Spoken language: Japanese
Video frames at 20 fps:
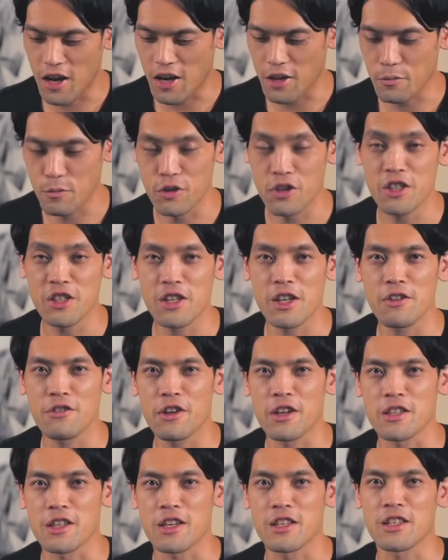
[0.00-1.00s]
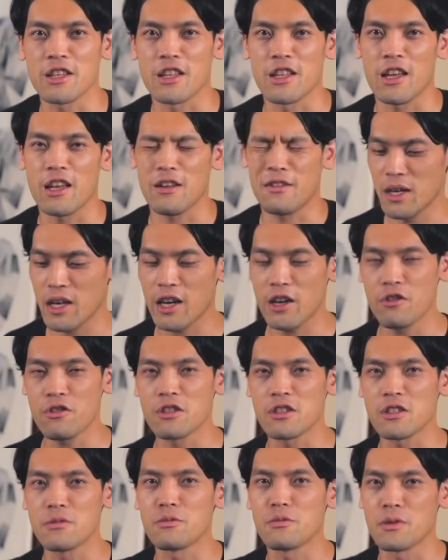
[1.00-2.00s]
はい、もう2時間ぐらい探したんで、まあ、概要
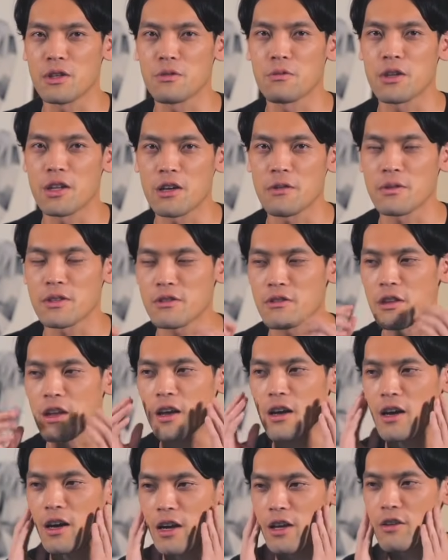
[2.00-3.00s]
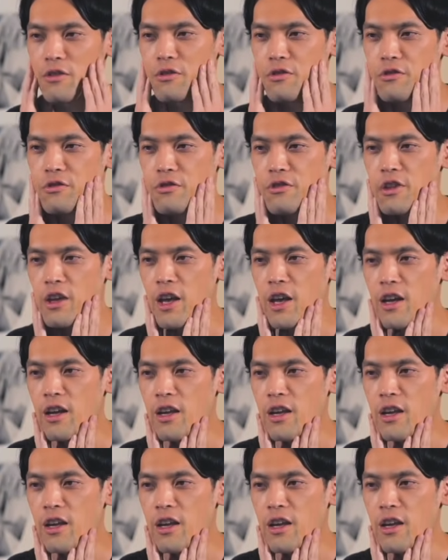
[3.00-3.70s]
欄に全部まとめてありますので、はい、ということで、